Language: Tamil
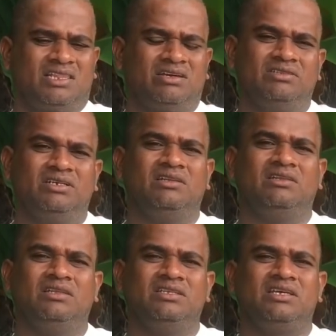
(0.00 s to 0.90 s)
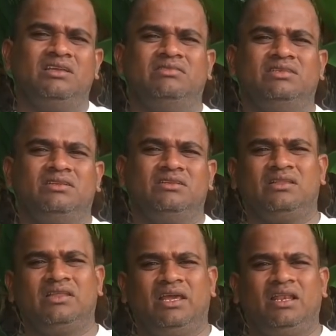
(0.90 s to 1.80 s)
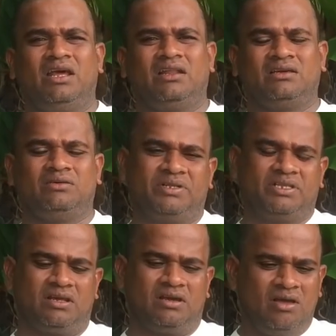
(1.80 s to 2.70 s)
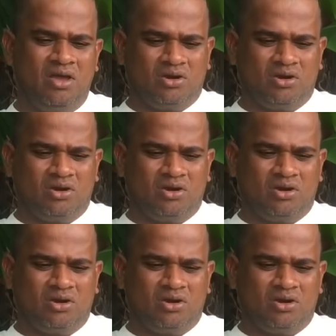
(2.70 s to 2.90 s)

ரத்தம் வந்துக்கிட்டு இருந்தது சீல் வந்துக்கிட்டு இருந்தது இல்லை எனக்கு பார்த்திங்கன்னா